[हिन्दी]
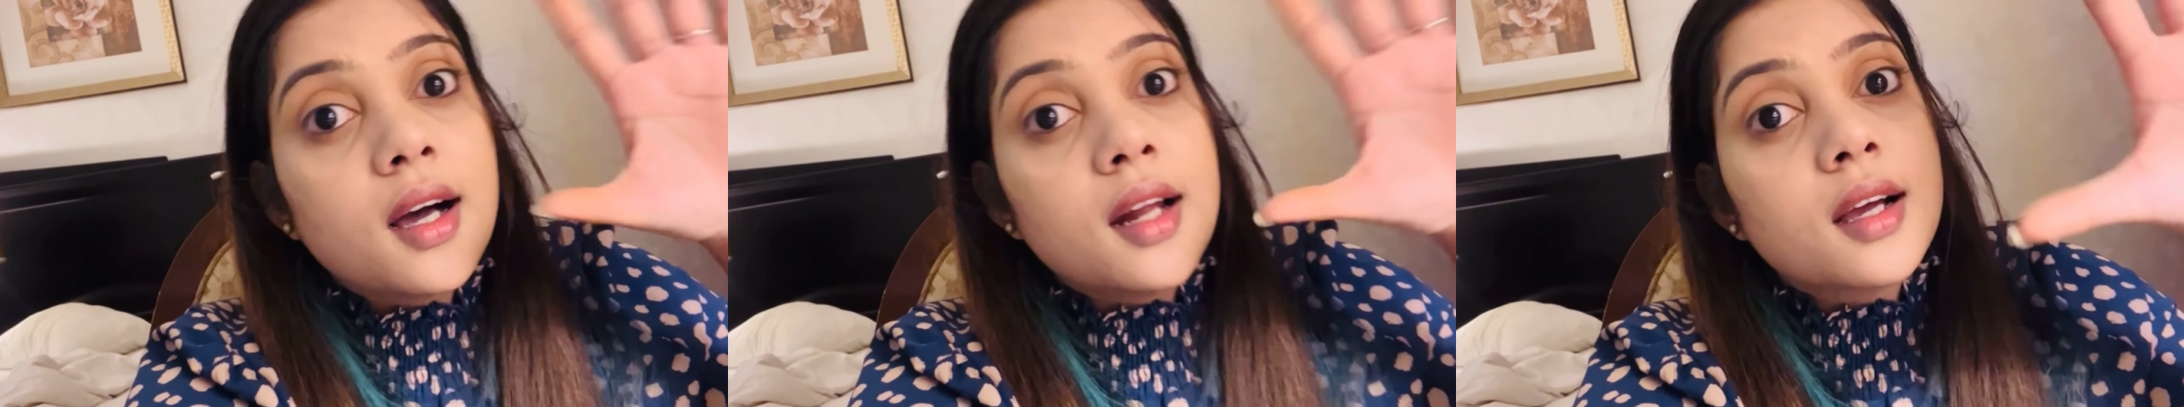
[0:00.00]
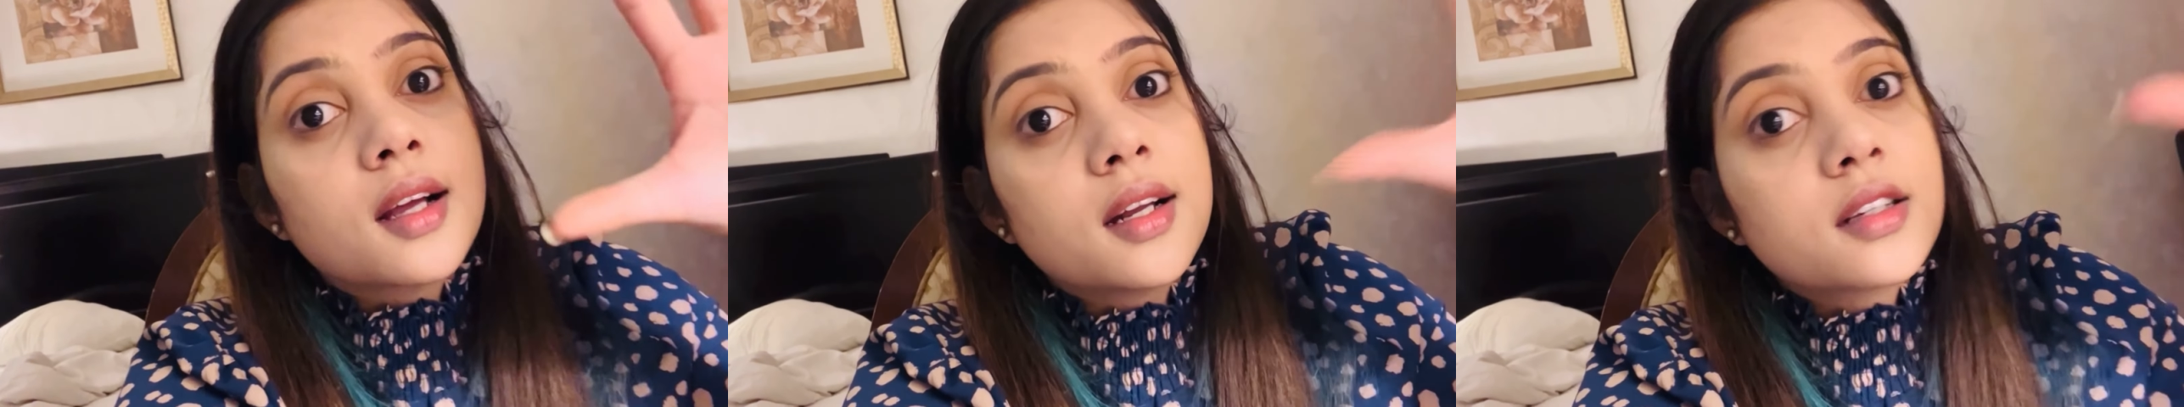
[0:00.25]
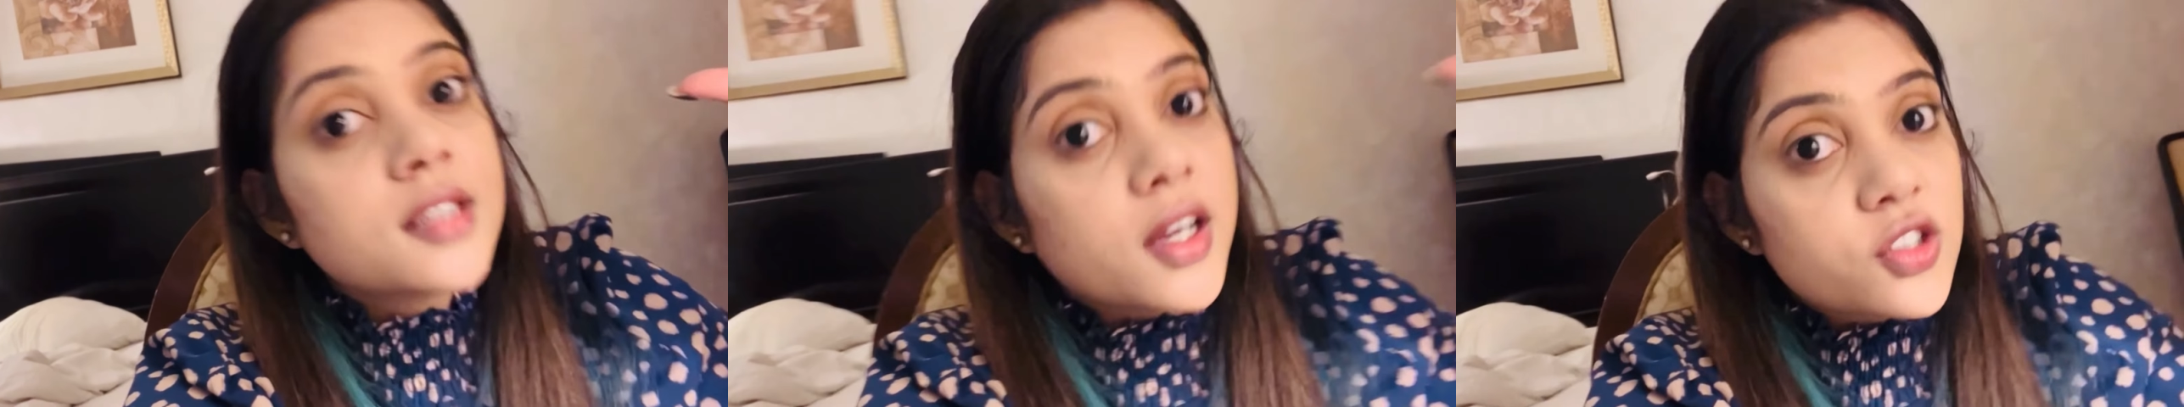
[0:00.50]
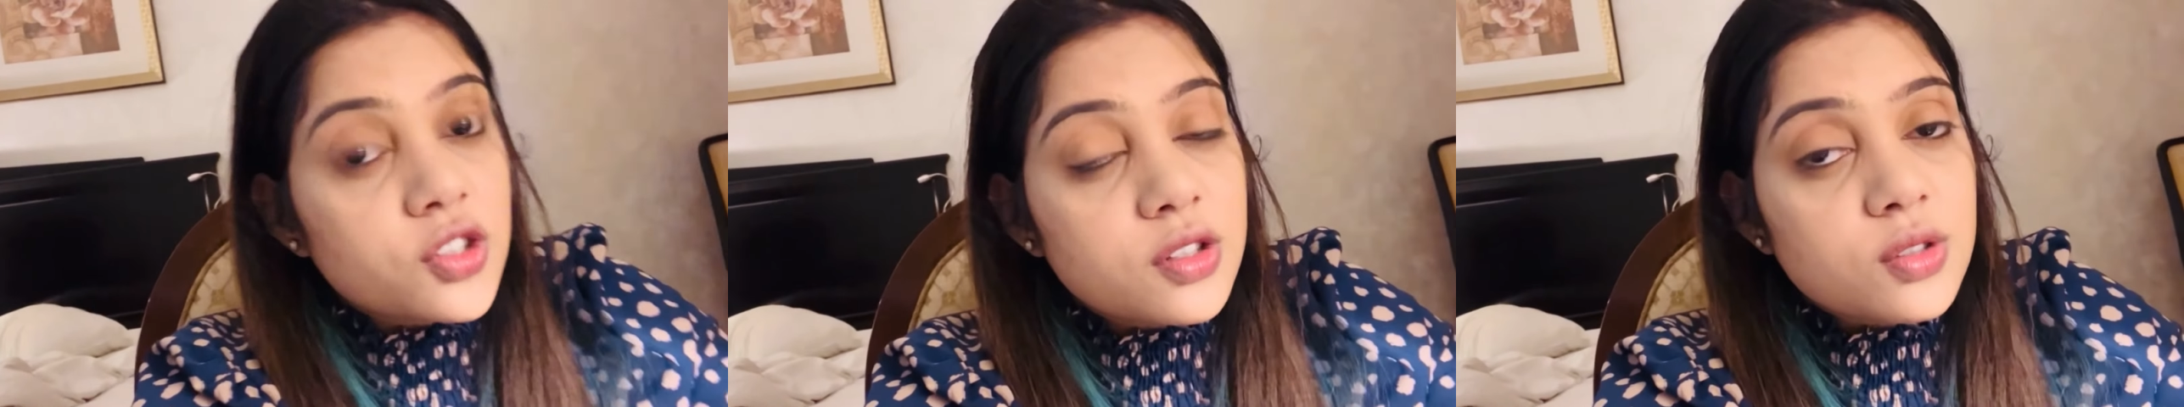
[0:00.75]
अलग अलग
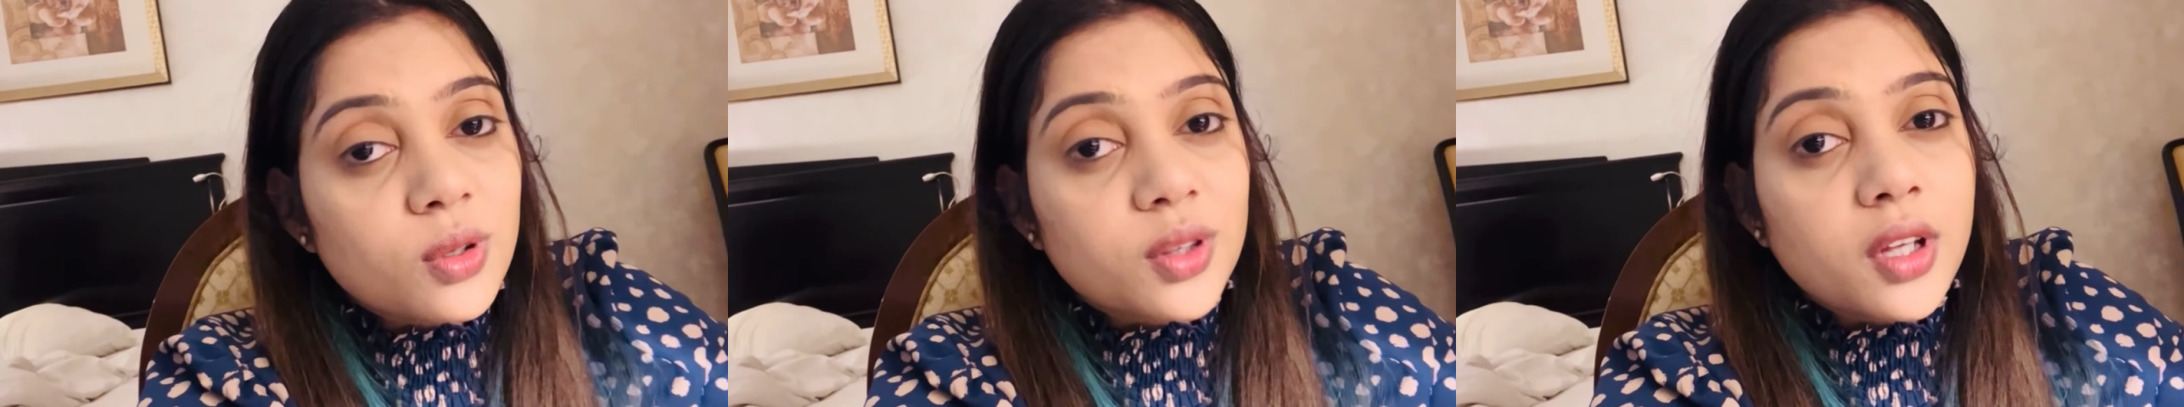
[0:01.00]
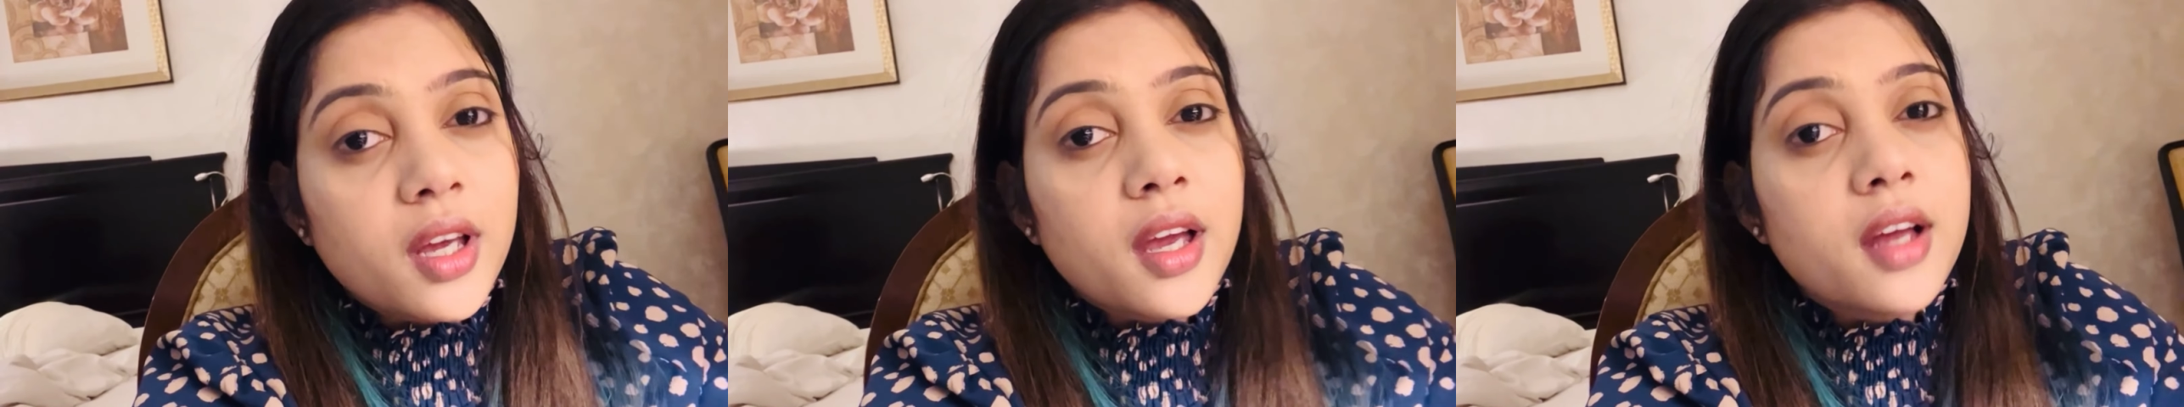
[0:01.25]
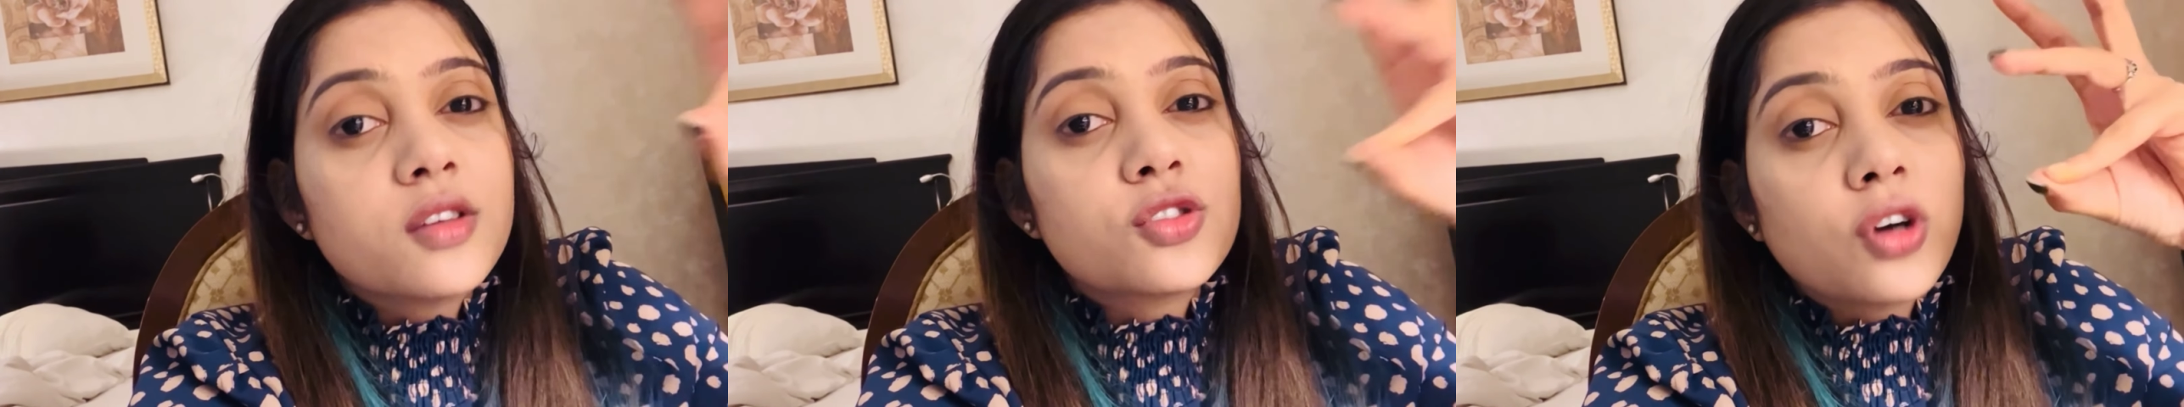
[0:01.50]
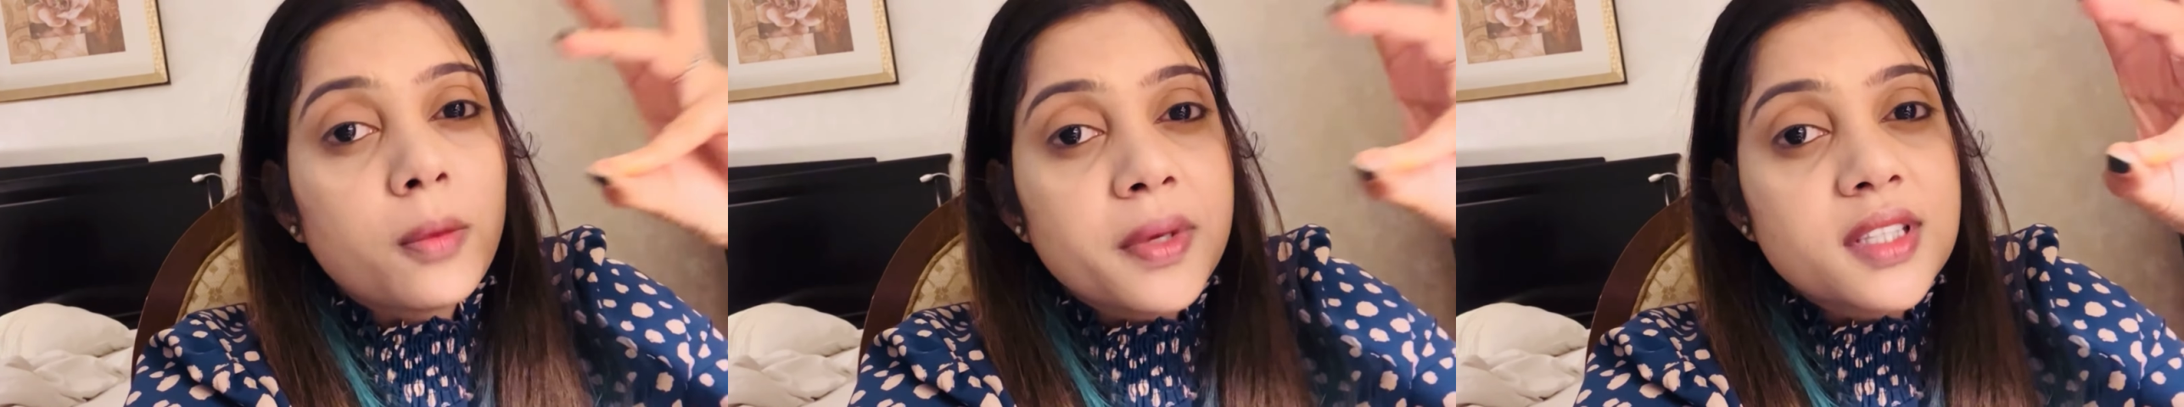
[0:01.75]
सेक्शंस होते हैं
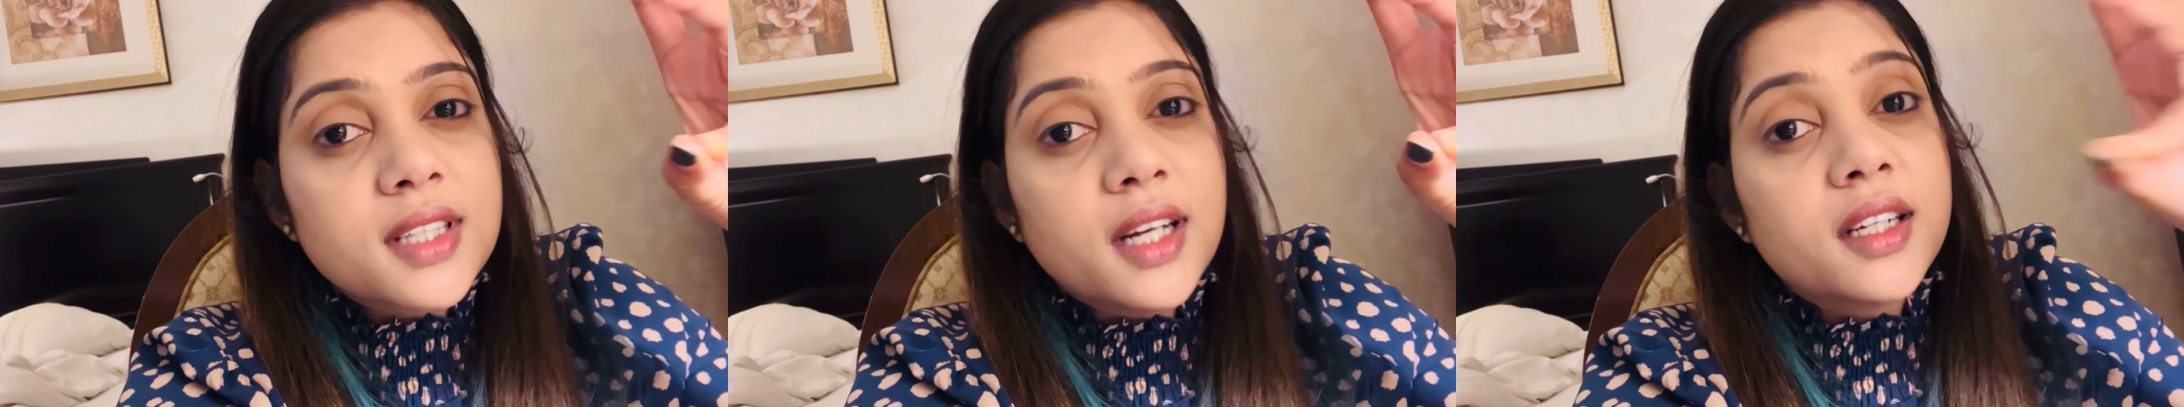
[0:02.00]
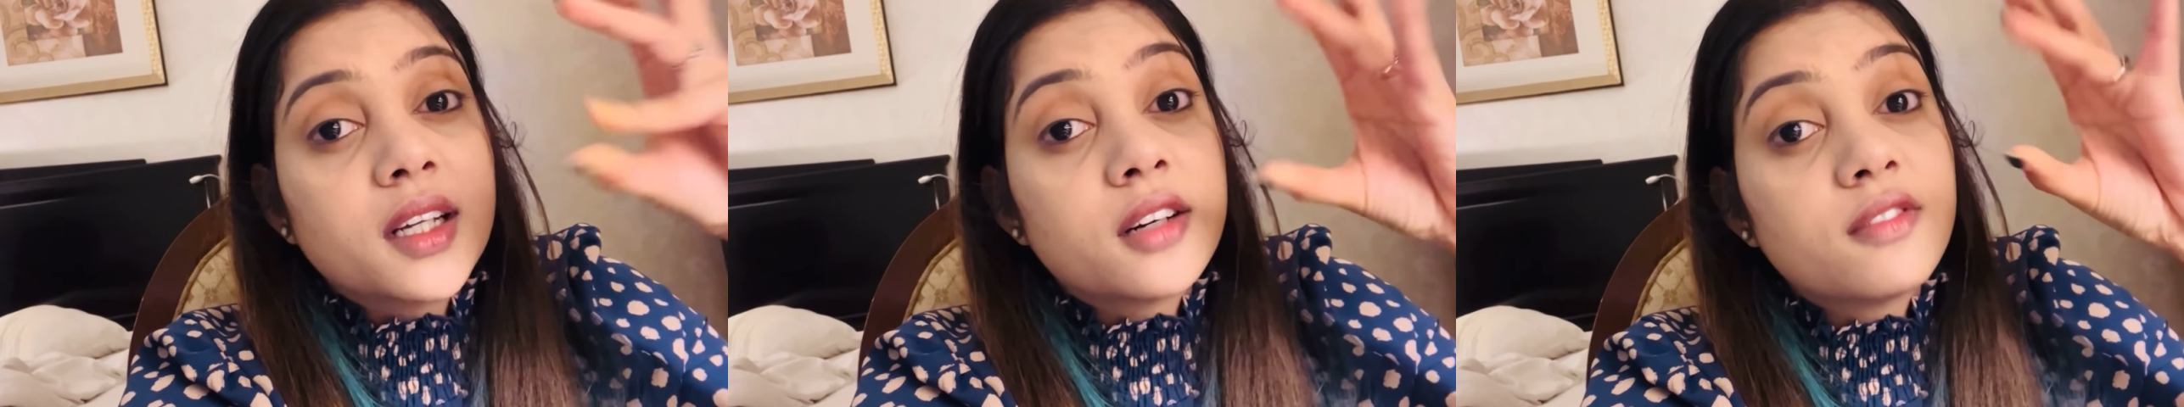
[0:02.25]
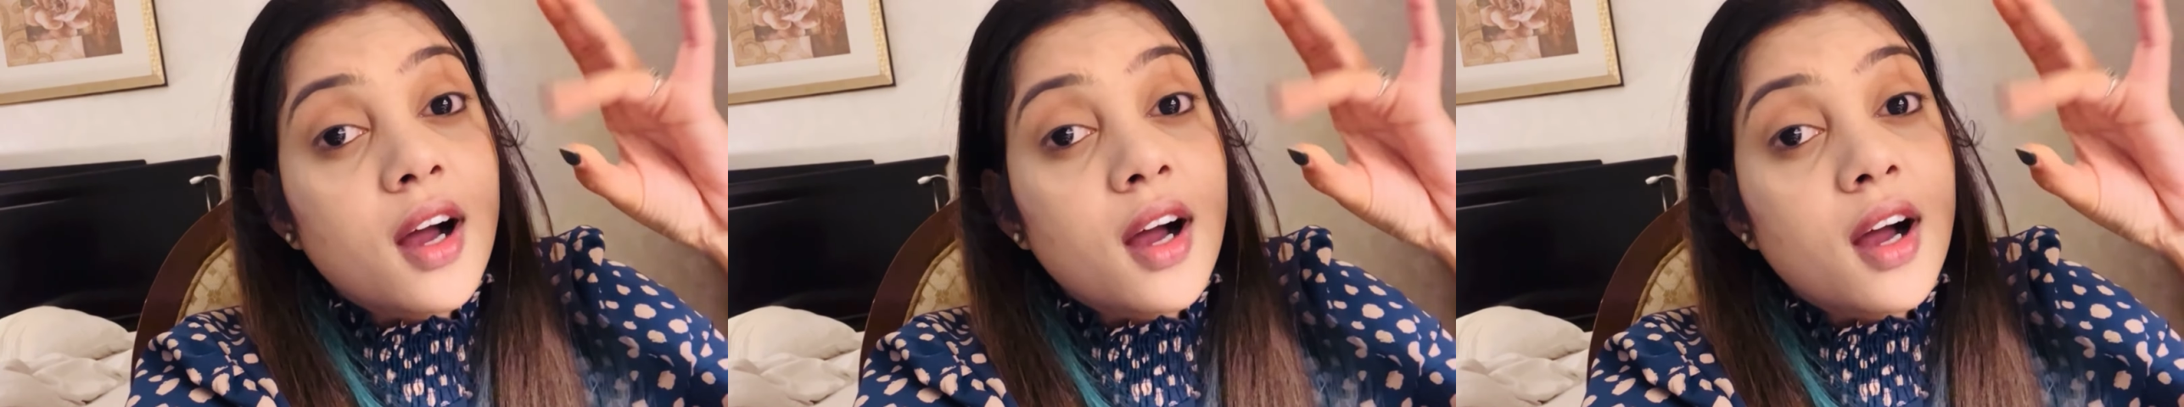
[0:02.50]
शॉपिंग सेंटर